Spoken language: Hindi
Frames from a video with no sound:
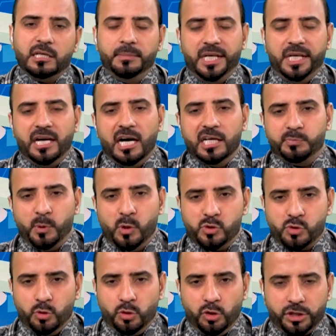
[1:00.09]
कि मेरे हाथ पांव
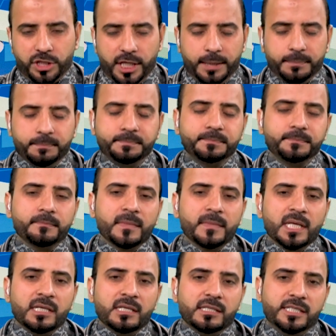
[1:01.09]
सुन होते हैं
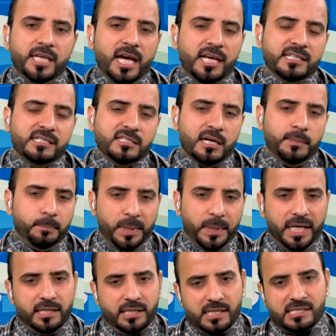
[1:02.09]
या इस
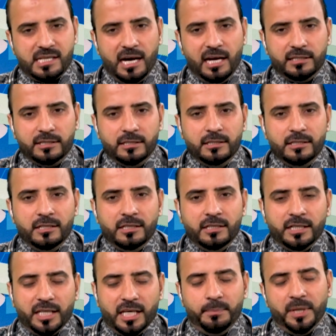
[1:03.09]
कंप्लेन के साथ
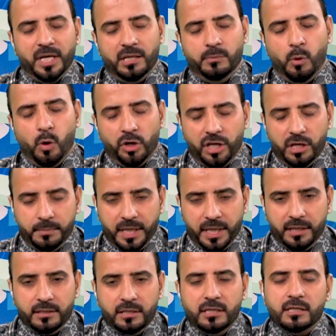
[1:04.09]
कि मेरी बॉडी
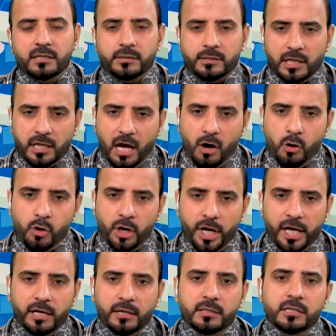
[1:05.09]
में तनाव
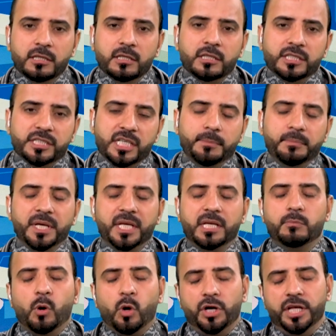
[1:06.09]
है या
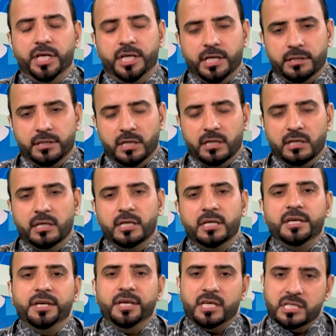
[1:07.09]
मेरी बॉडी के अंदर
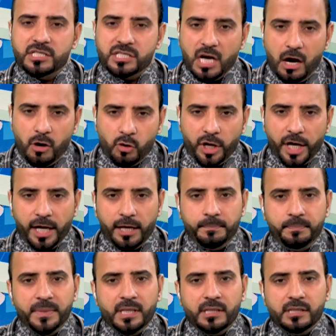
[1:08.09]
खिंचाव है
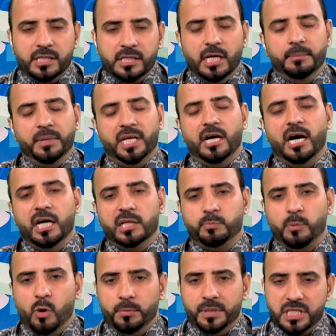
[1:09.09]
या मेरे हाथ
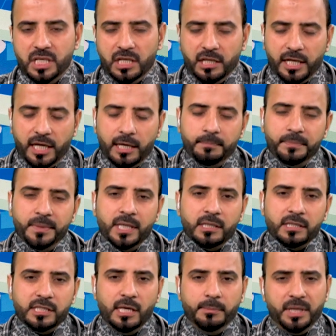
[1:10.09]
पाँव में जलन है
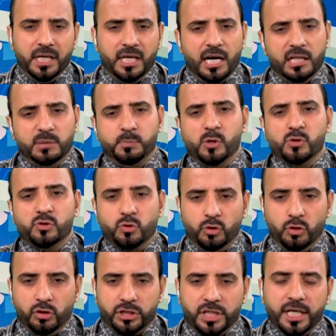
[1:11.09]
या मेरे हाथ पाँव
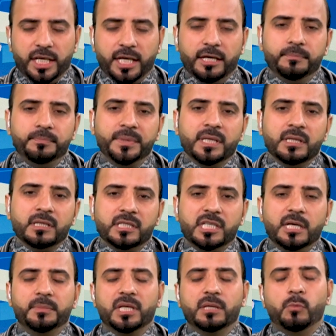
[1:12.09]
सुन होते हैं
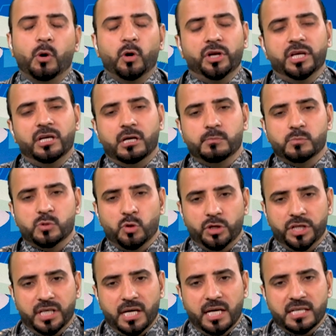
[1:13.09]
या मेरी बॉडी
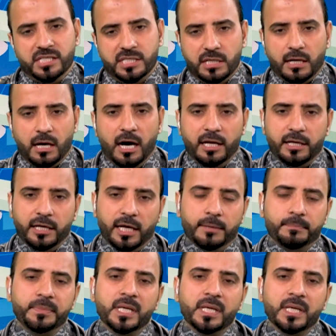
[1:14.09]
कमज़ोरी का शिकार है